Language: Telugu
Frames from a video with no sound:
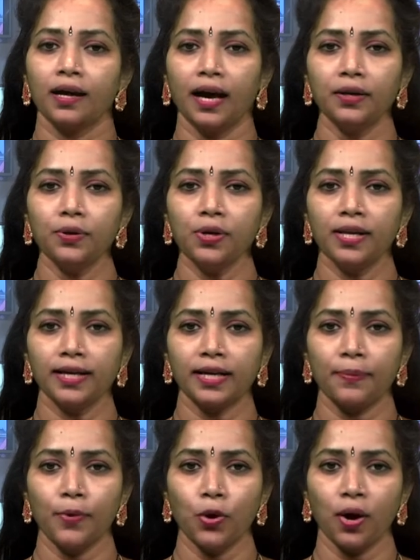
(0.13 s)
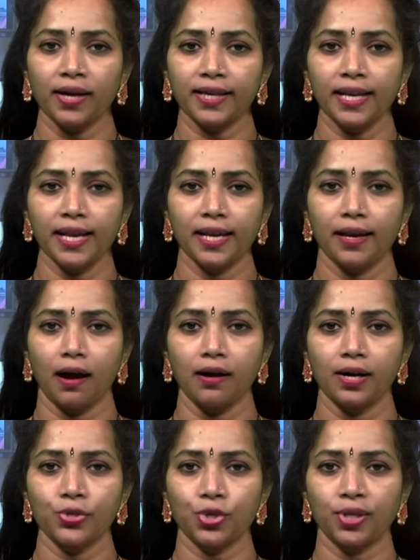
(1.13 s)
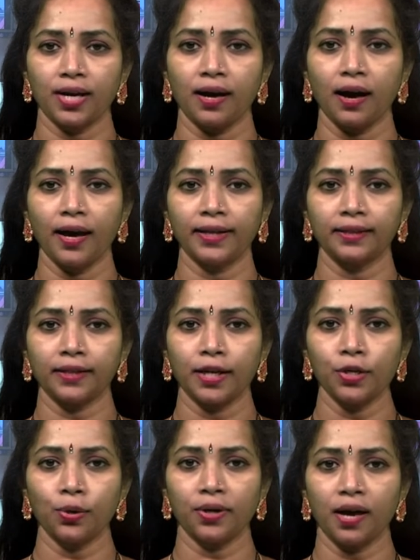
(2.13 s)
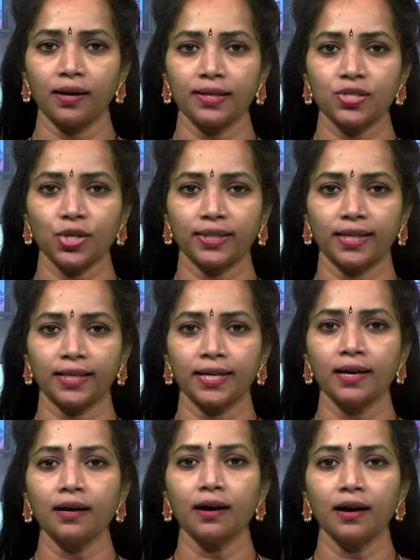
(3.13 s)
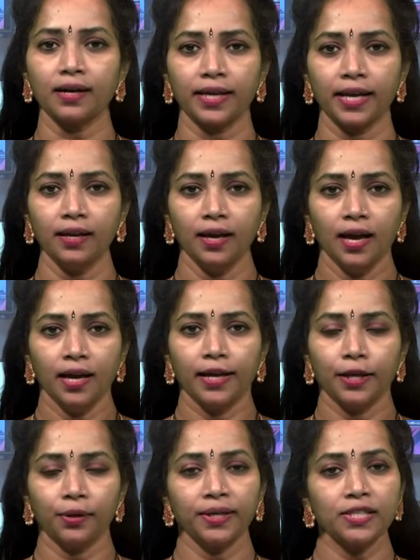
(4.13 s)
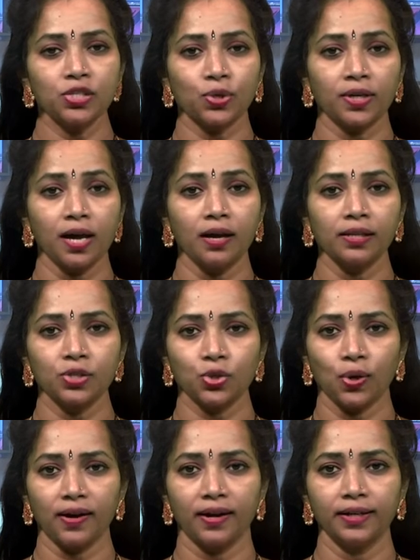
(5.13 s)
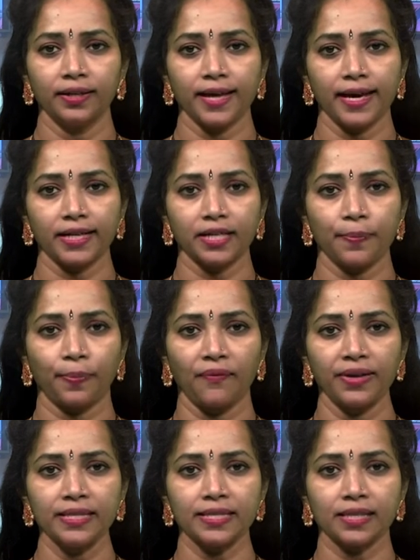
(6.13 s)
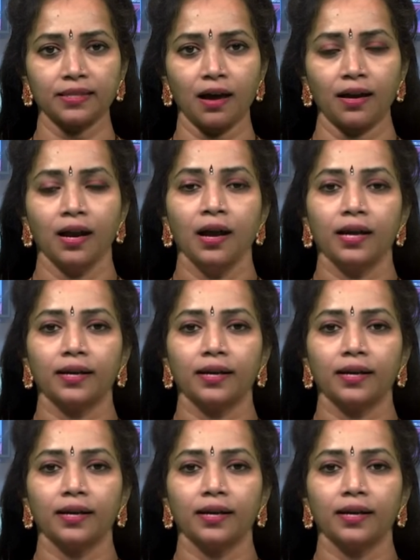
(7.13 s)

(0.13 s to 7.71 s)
కర్నూలు నగరంలో అక్కినేని నాగార్జున ఆయన తనయులు నాగ చైతన్య అఖిల్ హీరోయిన్ సోనాల్ చౌహాన్ డైరెక్టర్ ప్రవీణ్ సత్తార్